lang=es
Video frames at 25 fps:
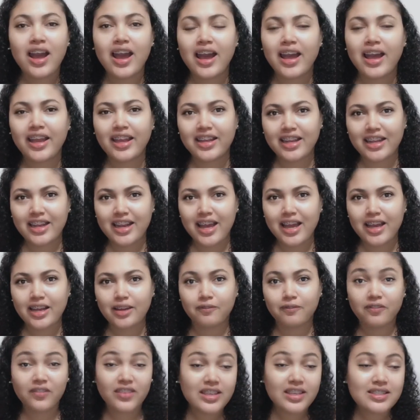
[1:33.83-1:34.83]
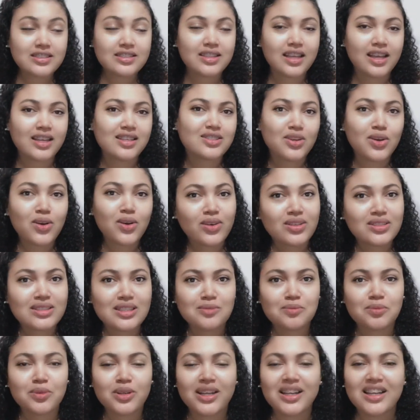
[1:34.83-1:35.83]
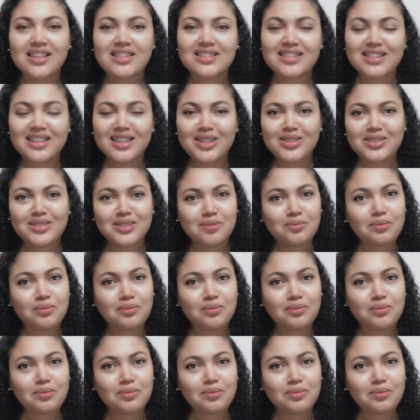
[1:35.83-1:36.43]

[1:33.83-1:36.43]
a generar vistas o cosas por el estilo,